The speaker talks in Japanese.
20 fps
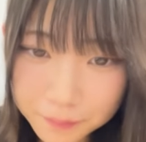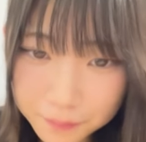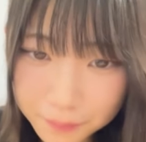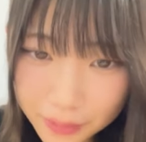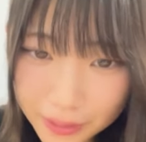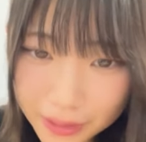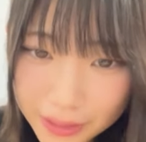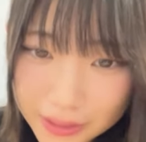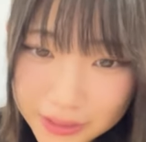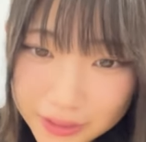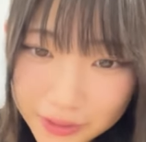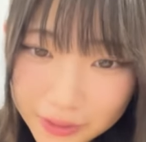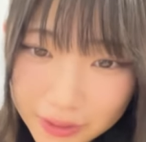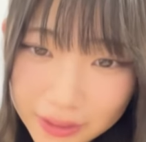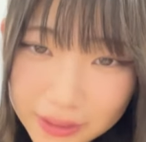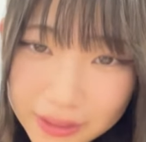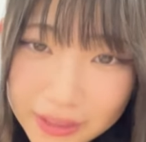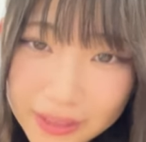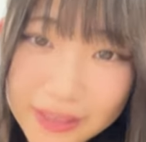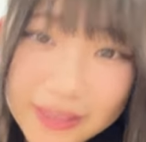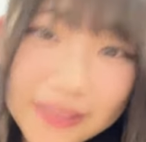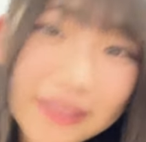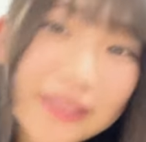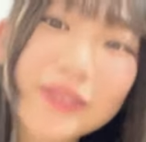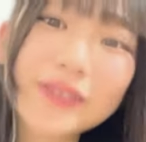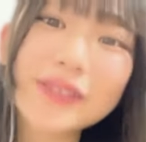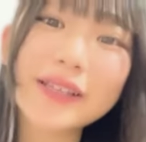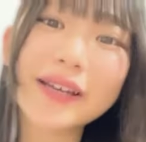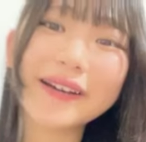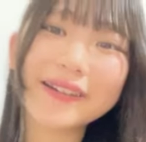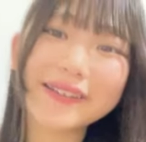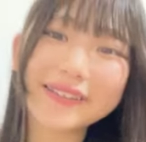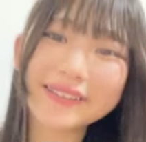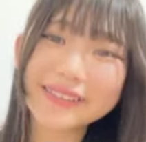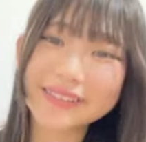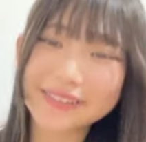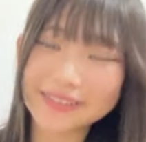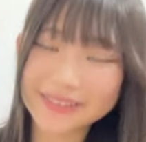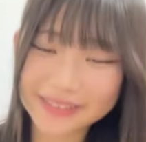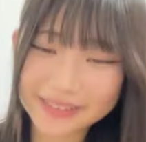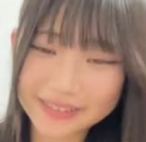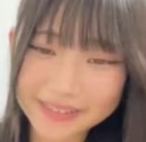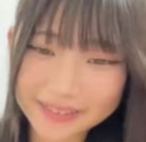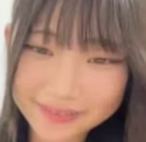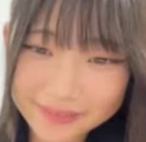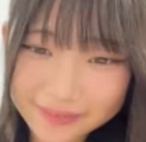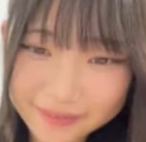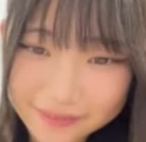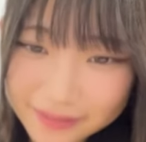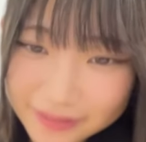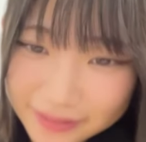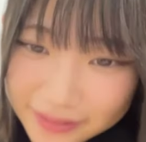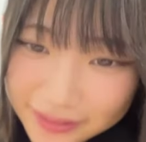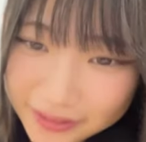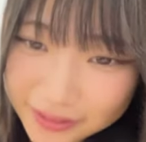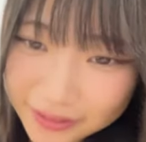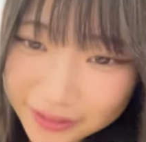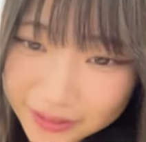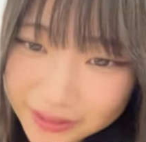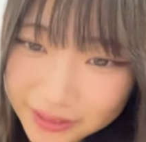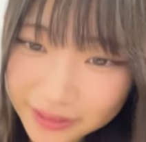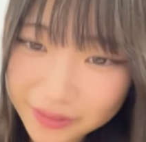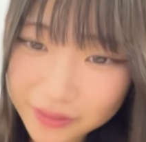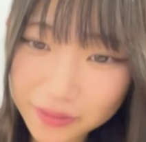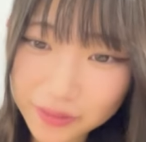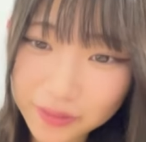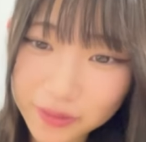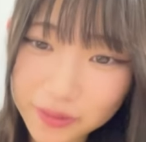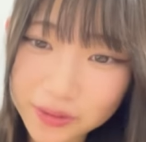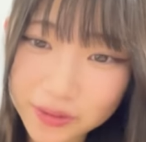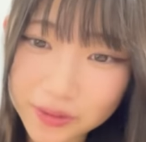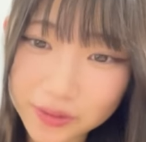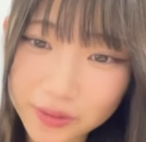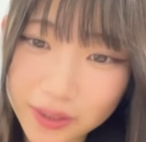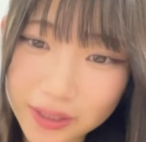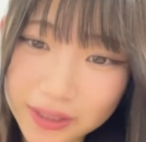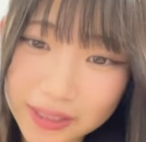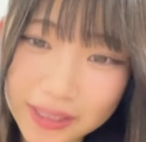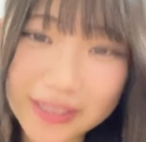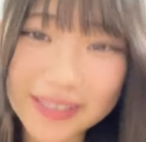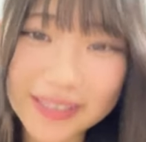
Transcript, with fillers: バレ強かったねえそうだよ強かったよゆあちゃんのトスをある